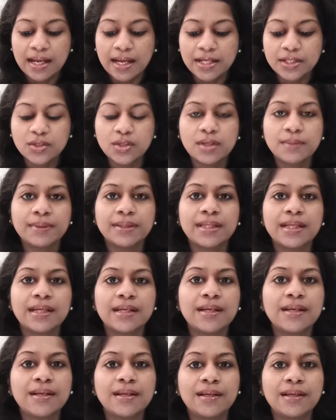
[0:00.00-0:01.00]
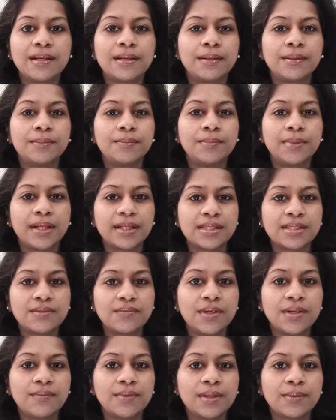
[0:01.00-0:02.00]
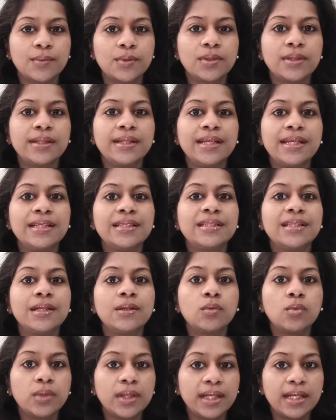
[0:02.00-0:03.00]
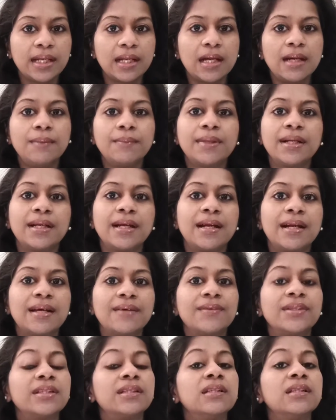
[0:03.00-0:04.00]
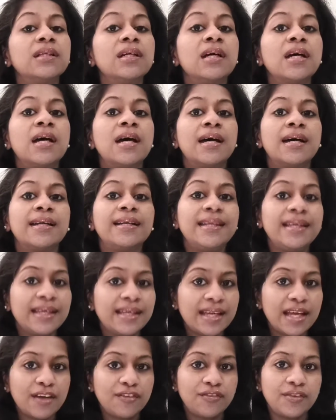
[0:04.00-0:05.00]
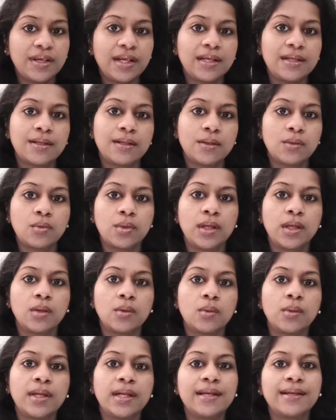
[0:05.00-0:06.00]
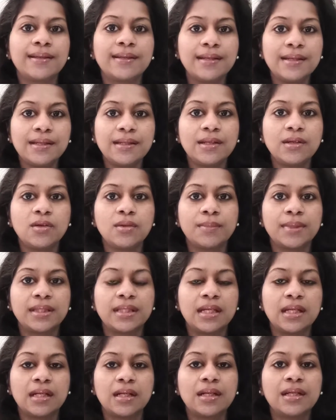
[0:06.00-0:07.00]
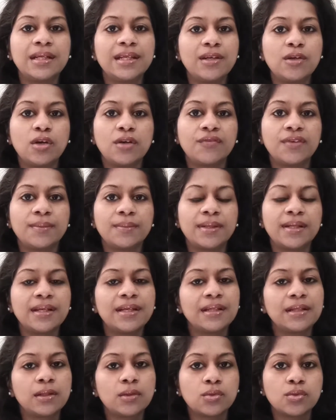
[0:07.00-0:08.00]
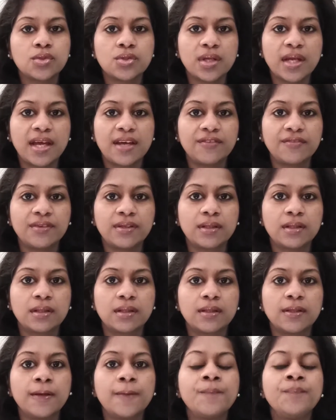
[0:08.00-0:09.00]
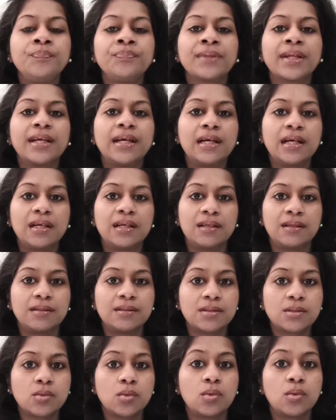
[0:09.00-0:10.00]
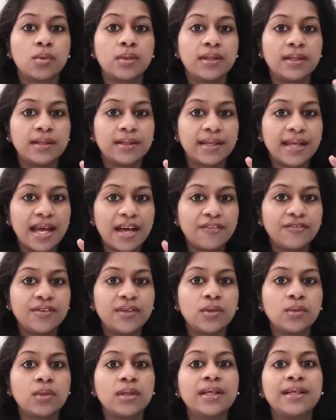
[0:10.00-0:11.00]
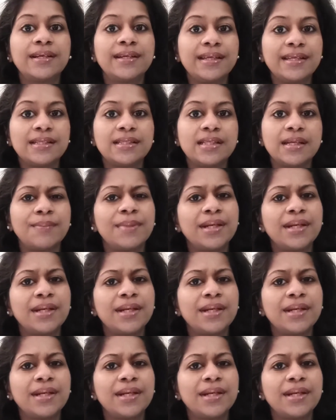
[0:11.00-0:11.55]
ஆக்சுவலாக பார்த்தீங்கன்னா பிரெஸ்ட் ஃபீட் பண்ணும்போது க்ரீன் டீ குடிக்கலாம் பட் ஆனால் வந்து டீ கேஃபினேட்டடாக குடிக்கணும் ஏன்னா க்ரீன் டீலையும் பார்த்தீங்கன்னா டீ காஃபி மாதிரி அதில் கொஞ்சம் கேஃபின் இருக்குது ஸோ கேஃபின் உள்ள க்ரீன் டீ ஐ